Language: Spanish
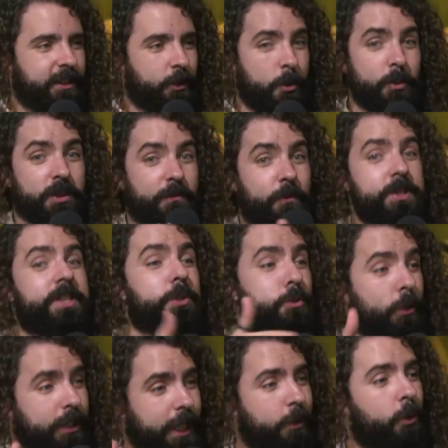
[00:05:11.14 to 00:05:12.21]
cómo te fuiste
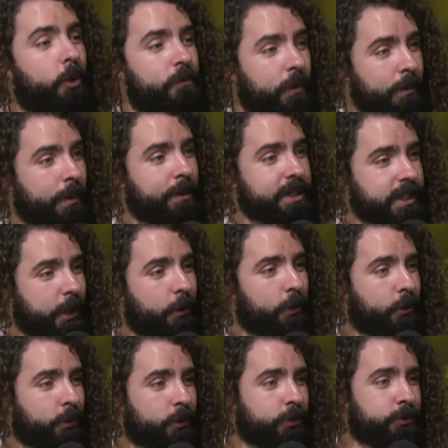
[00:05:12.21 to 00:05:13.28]
soltando conforme
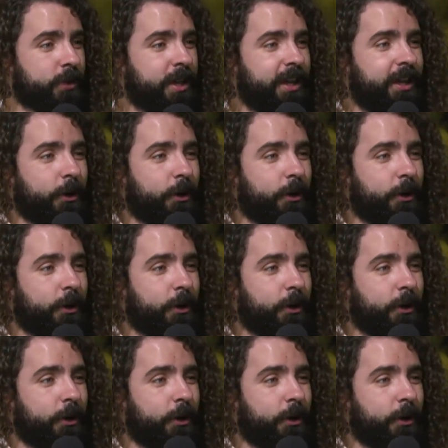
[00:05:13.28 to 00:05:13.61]
avanzaron los,